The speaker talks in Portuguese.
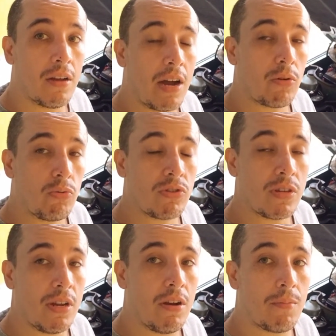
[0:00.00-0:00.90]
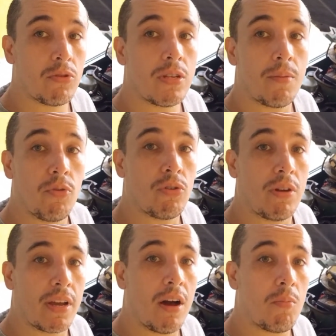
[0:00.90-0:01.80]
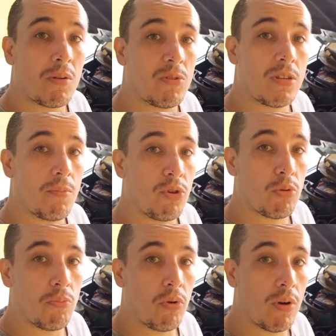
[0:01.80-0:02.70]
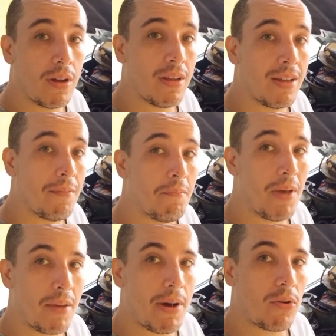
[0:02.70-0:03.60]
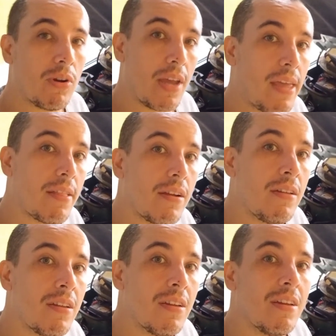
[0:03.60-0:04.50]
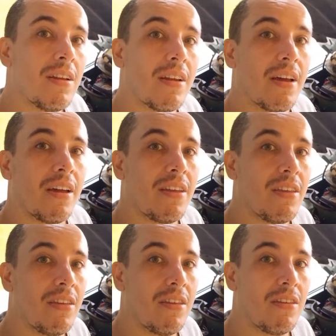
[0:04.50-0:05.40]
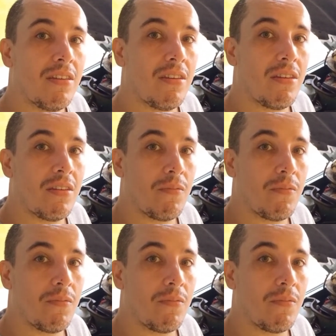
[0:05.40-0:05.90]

Aconselho, é uma buzina muito legal, uma buzina muito boa, bem barulhenta, né? E